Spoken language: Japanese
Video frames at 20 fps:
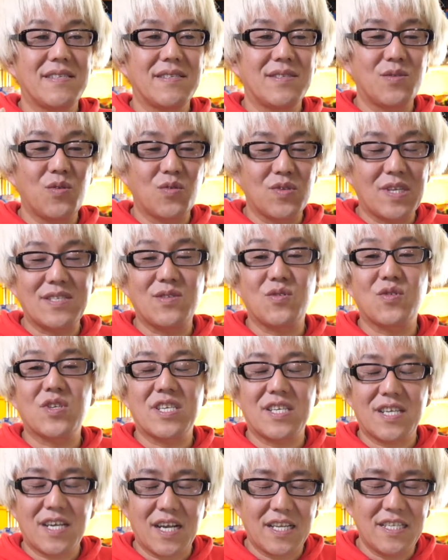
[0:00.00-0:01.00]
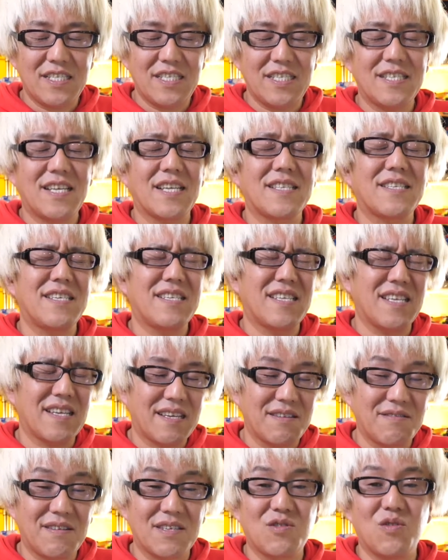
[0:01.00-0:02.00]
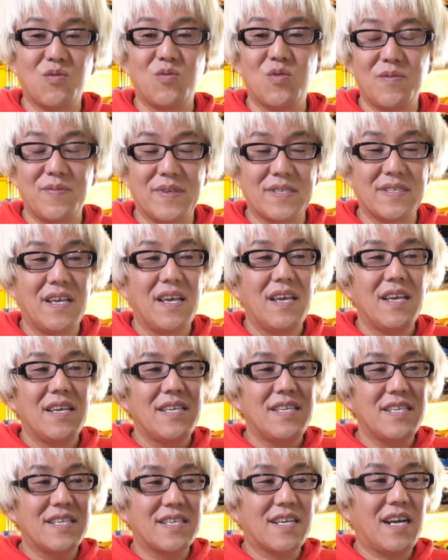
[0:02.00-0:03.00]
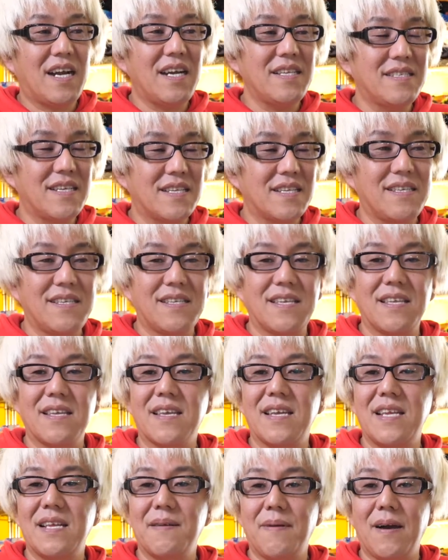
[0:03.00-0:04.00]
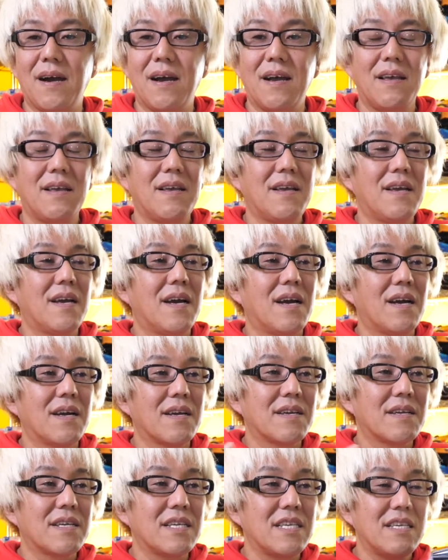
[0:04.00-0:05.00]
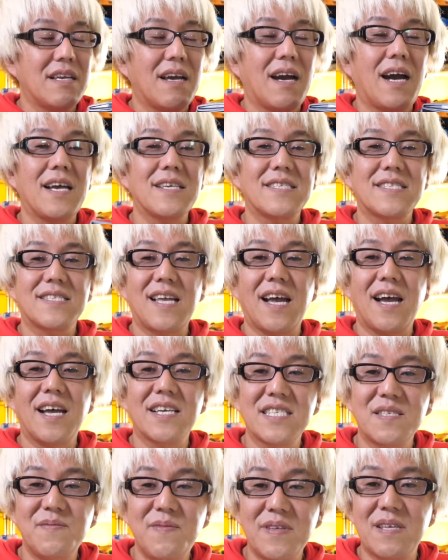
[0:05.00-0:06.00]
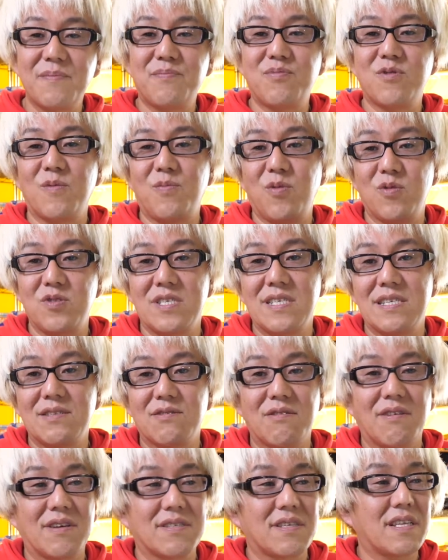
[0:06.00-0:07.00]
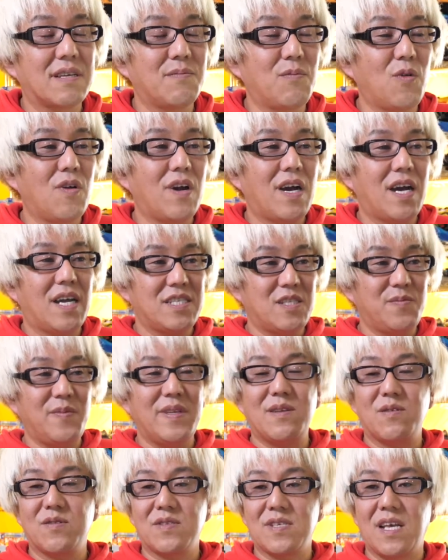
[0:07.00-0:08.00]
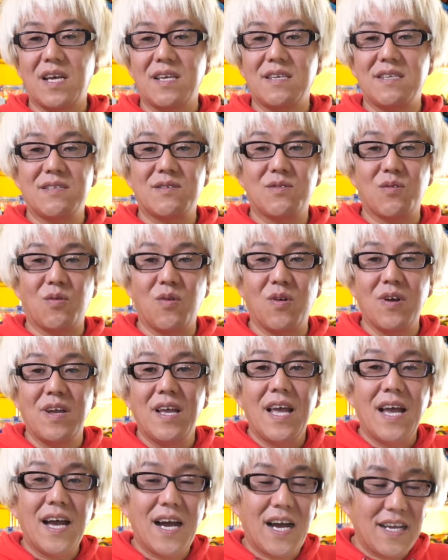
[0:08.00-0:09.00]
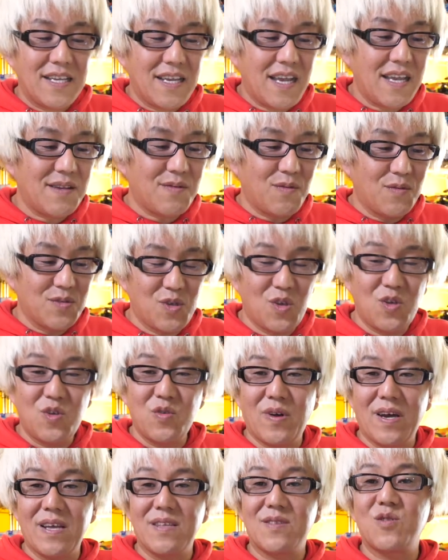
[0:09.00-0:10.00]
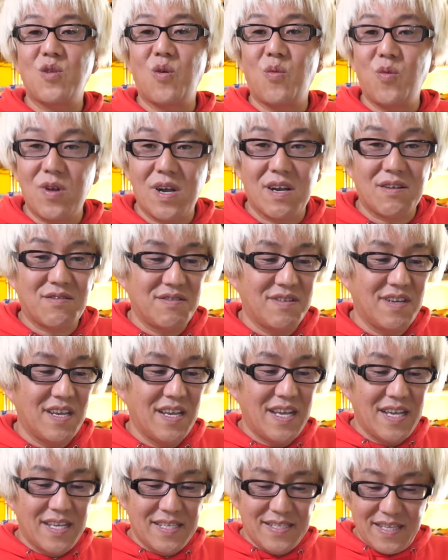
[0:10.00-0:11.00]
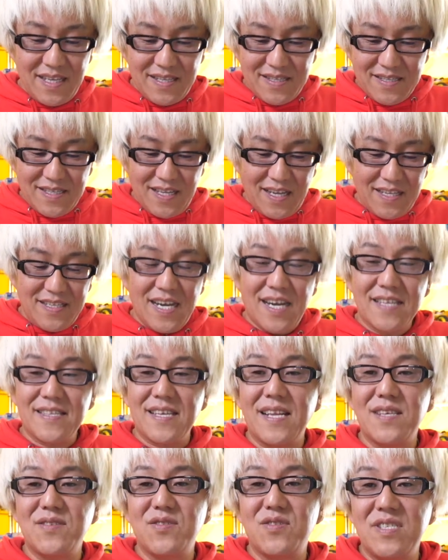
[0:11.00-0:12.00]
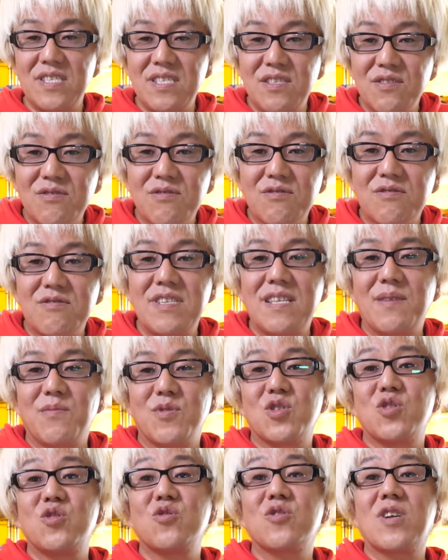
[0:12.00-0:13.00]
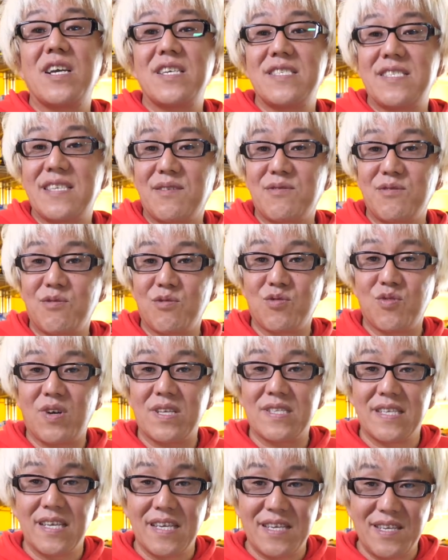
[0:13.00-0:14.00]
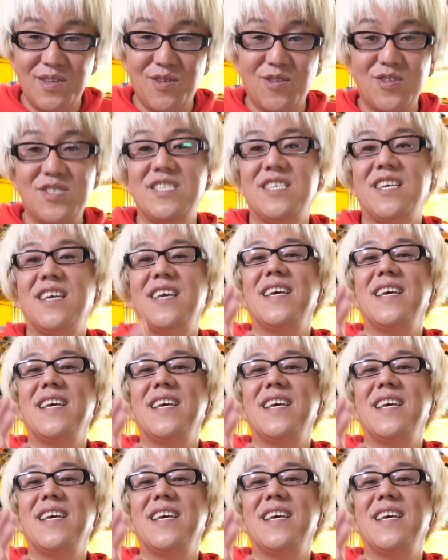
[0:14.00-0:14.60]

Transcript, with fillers: 上達のきっかけになっていただけるかと思います。1ヶ月いただければ、明日初めてプロポにいるという方でも、初めてのサーキットを、早い遅いはともかく、絶対に当たらずにゆっくりでも周回してくることができるように